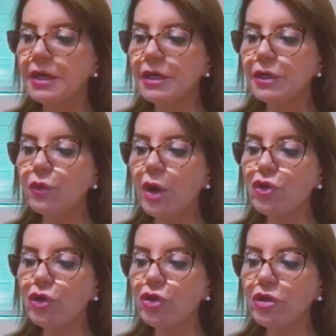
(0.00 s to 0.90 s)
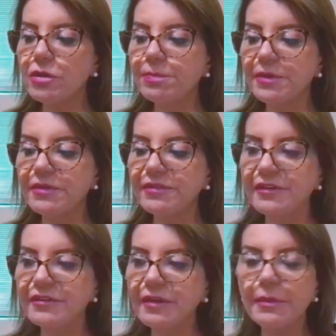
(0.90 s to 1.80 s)
Eu acho que a gente
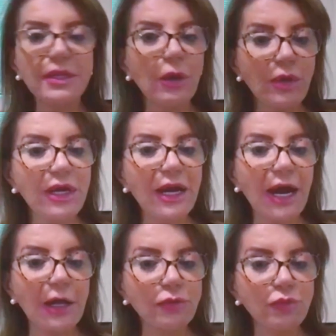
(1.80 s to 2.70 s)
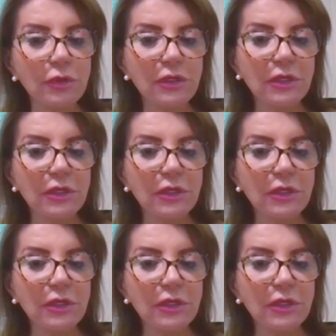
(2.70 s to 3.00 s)
precisa mandar um recado